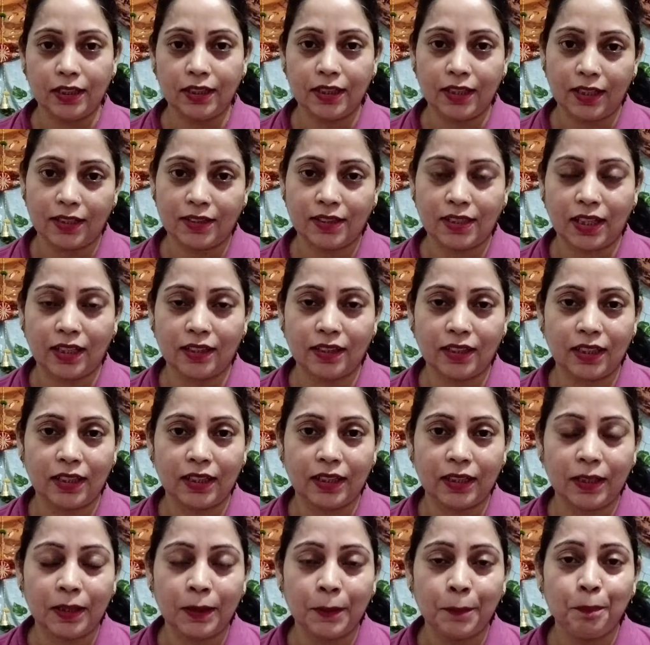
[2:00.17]
नहीं रह जाता
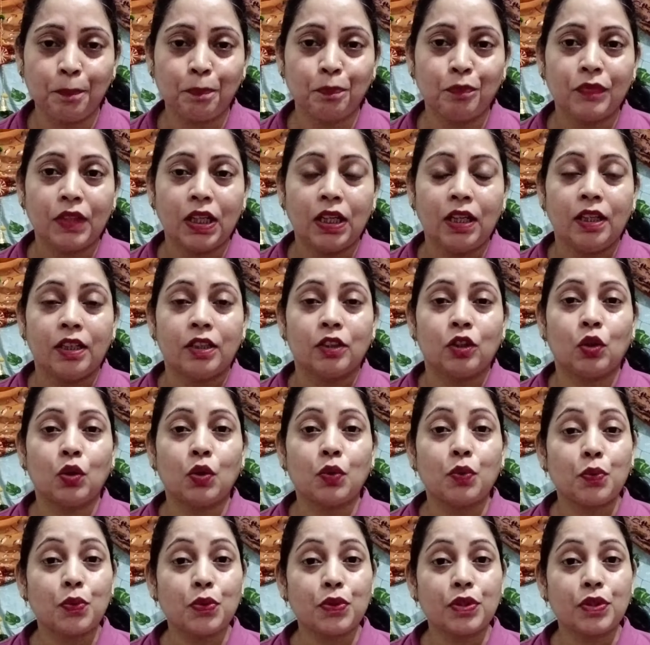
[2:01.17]
है तो